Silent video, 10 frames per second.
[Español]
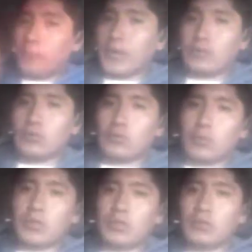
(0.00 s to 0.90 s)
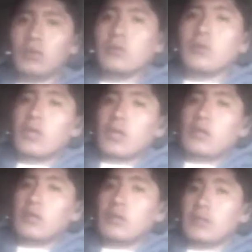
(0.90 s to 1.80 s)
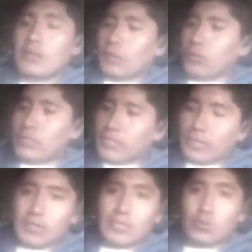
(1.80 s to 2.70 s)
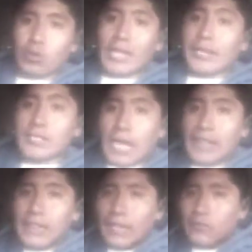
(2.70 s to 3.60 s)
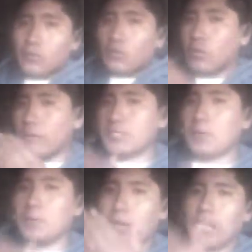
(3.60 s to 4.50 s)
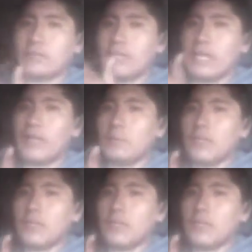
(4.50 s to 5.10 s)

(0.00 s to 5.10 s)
Compras un dominio y te cuesta 10 dólares al año. No lo vas a pagar cada